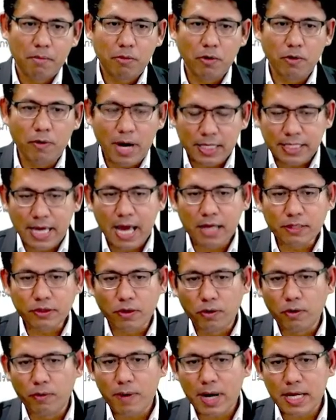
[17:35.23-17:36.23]
ผู้ว่าจ้าง
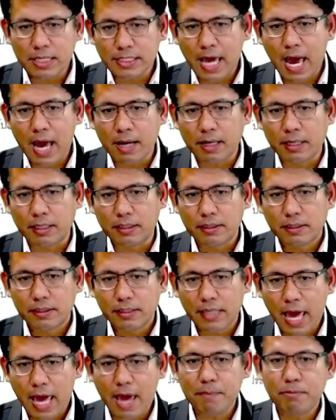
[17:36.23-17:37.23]
ตกลงว่าจ้าง
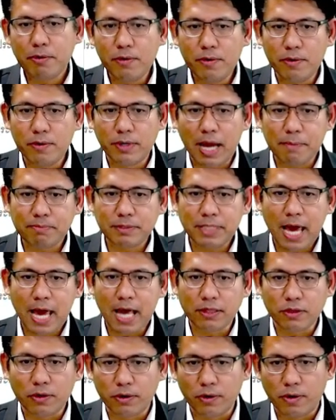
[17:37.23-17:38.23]
และผู้รับ
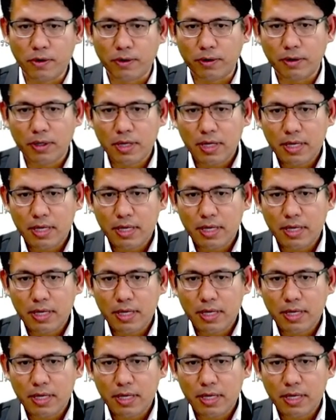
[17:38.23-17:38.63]
จ้างตกลง